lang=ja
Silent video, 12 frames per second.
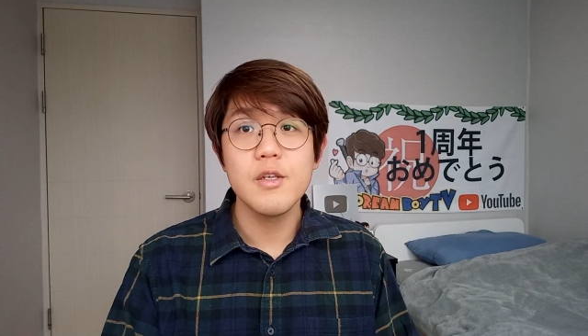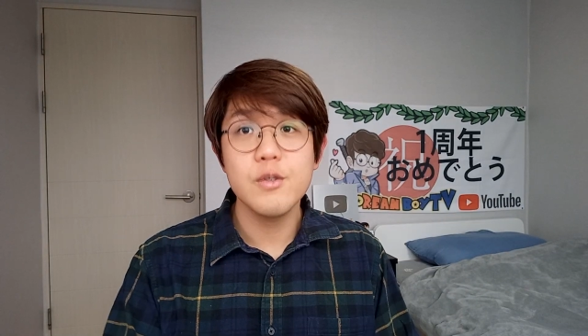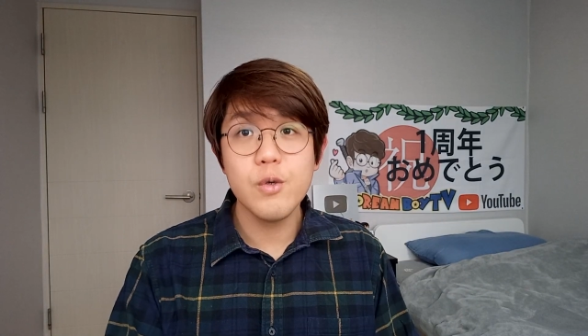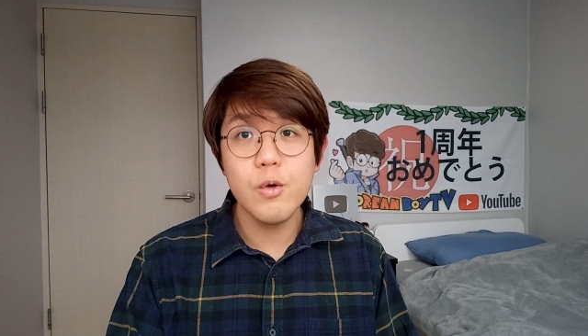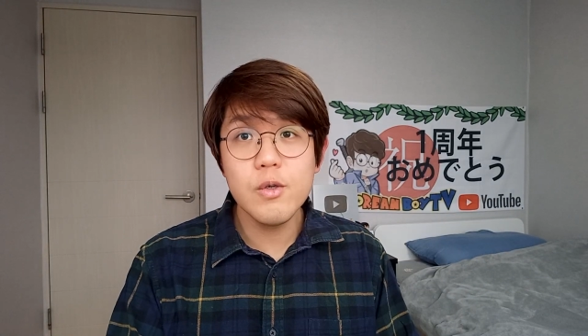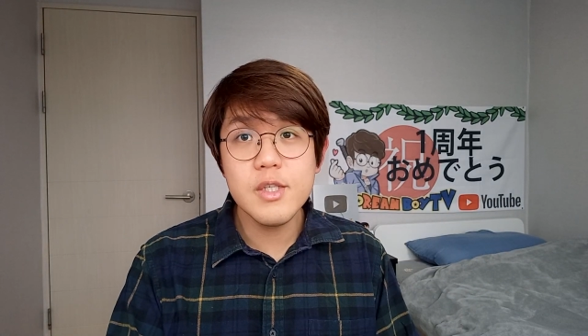
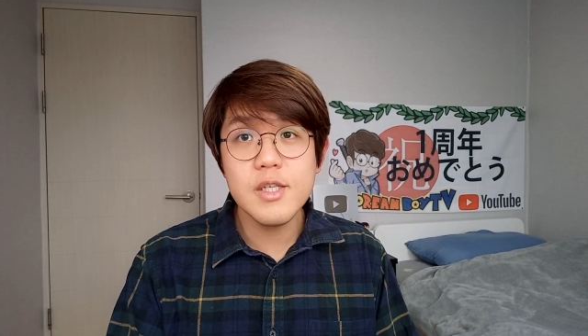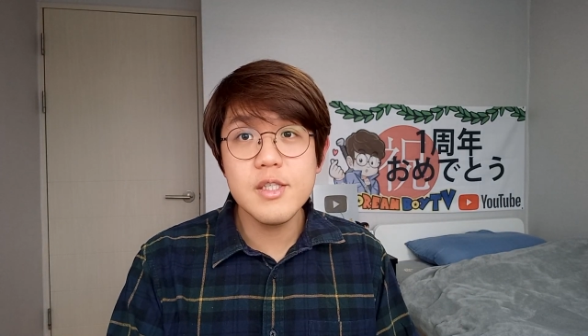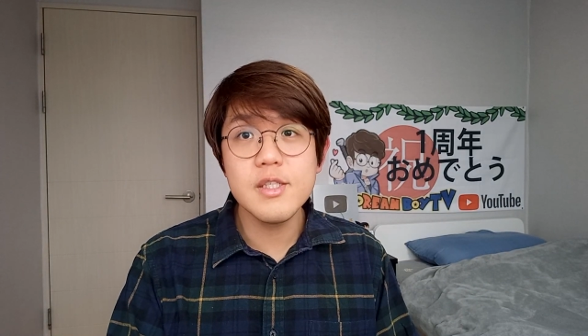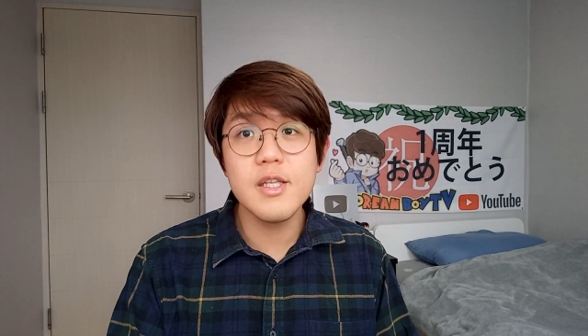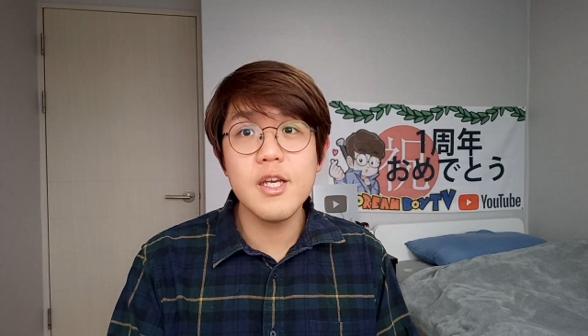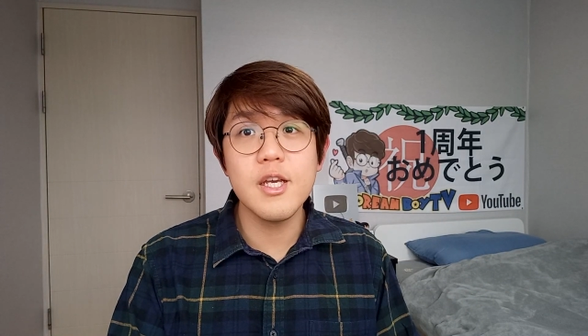調査
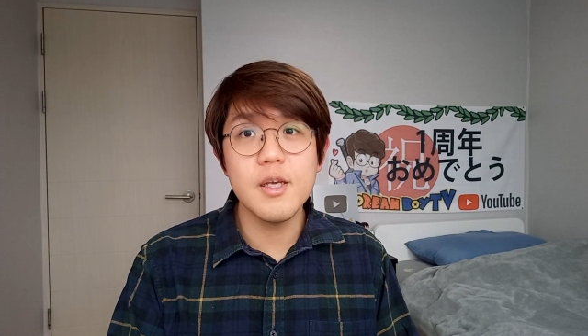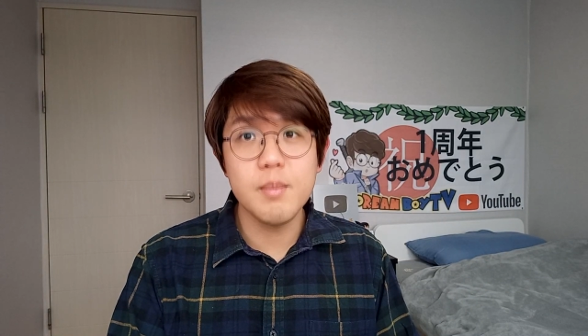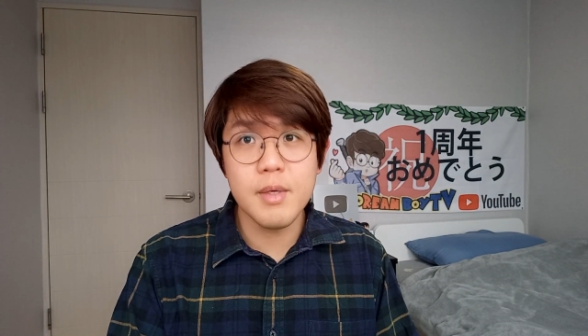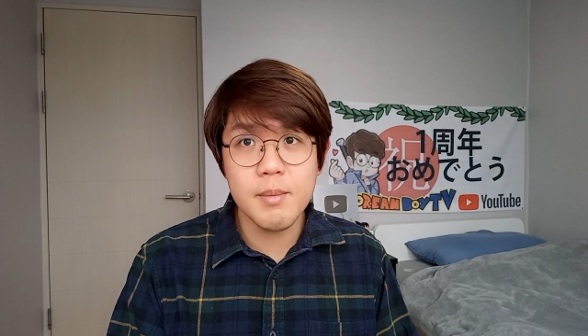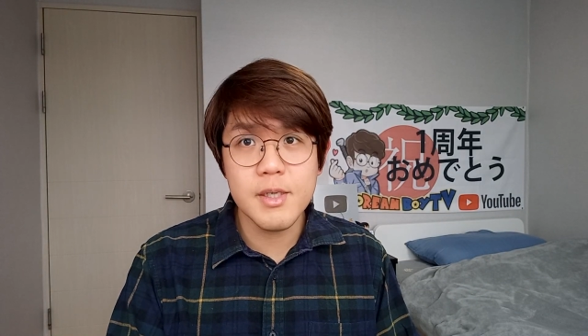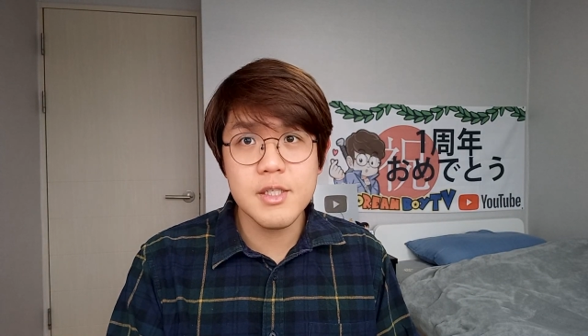して
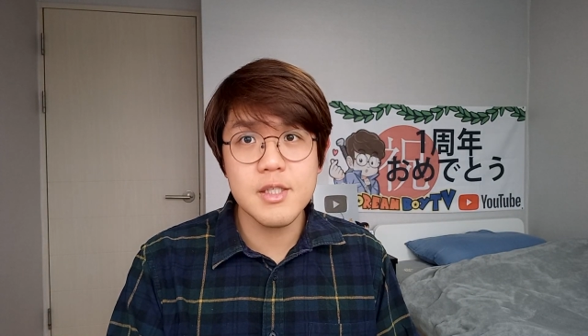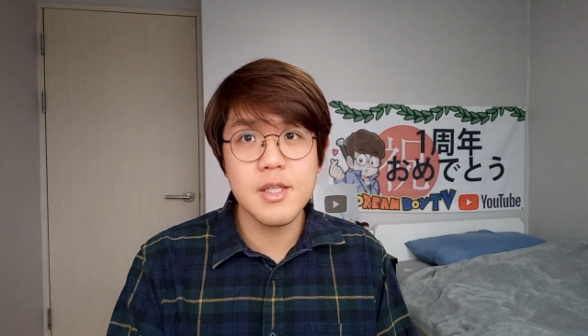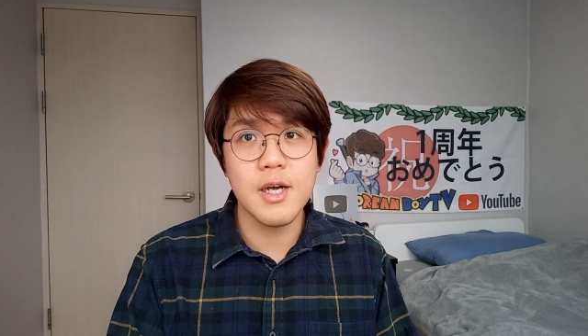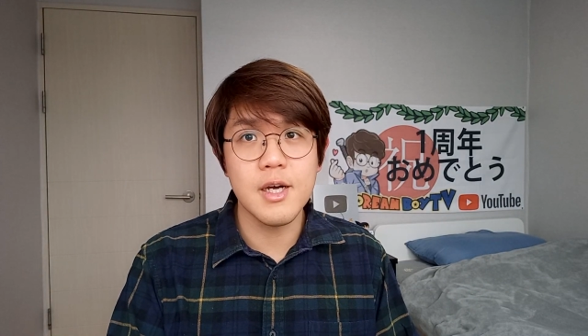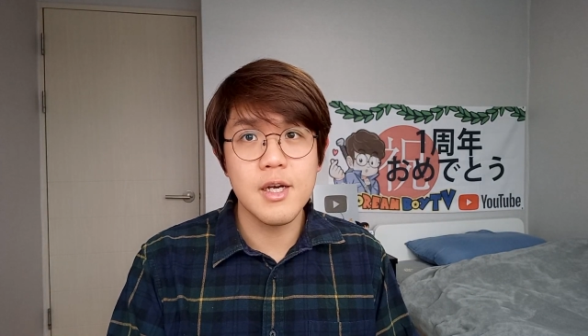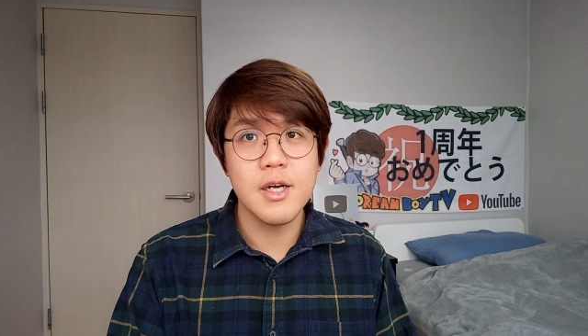みまし
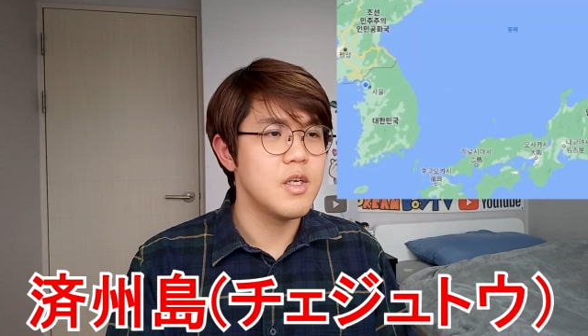た。